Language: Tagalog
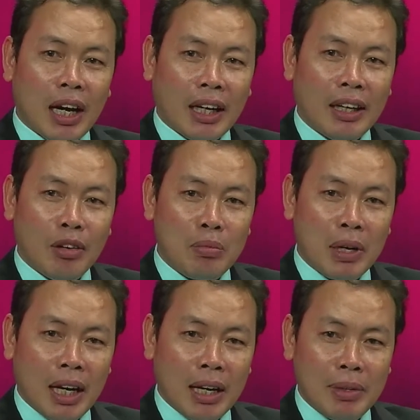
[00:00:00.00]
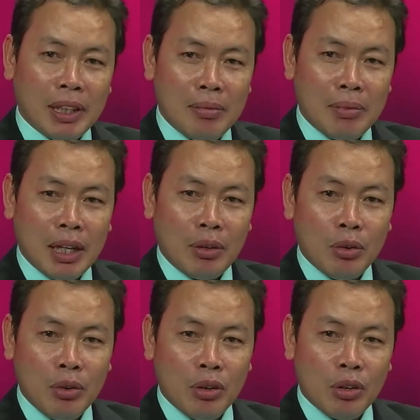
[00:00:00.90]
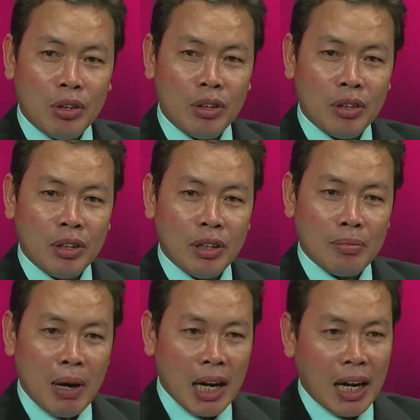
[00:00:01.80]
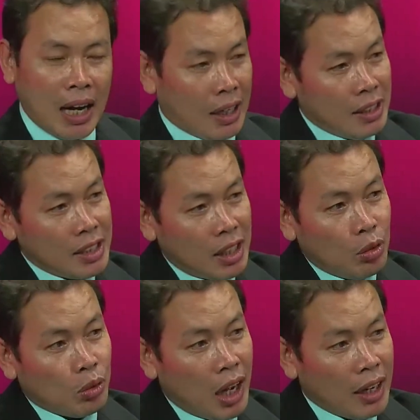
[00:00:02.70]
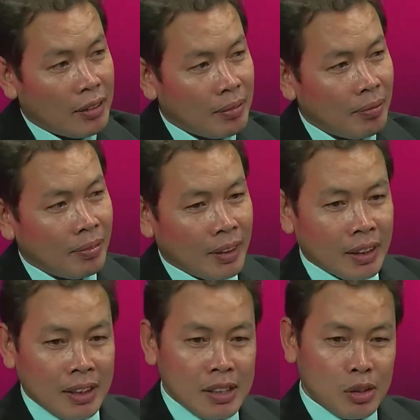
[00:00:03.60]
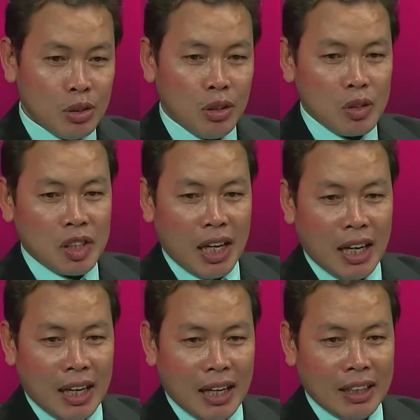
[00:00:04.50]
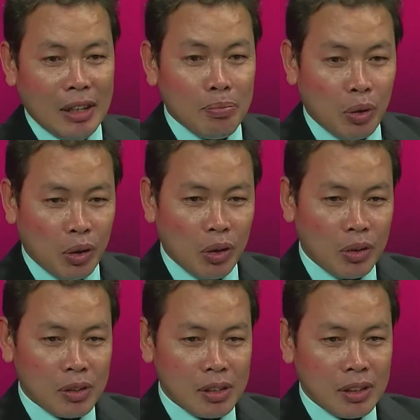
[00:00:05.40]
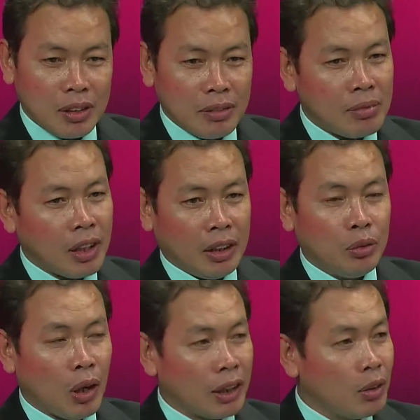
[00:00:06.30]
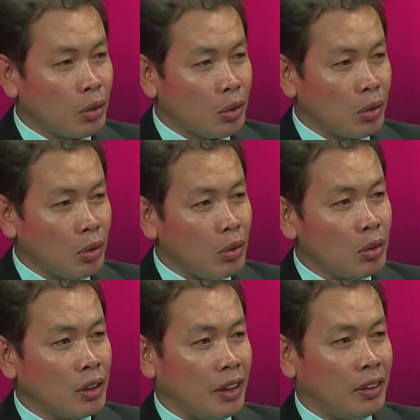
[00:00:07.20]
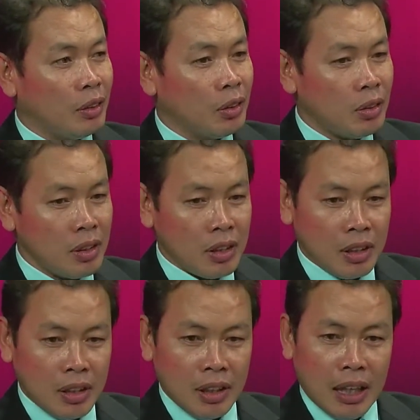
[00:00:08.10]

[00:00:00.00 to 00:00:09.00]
ga ubra kami da mga kulon banga halin sa lunang suno sa libro grade 1 guro ko kun grade 2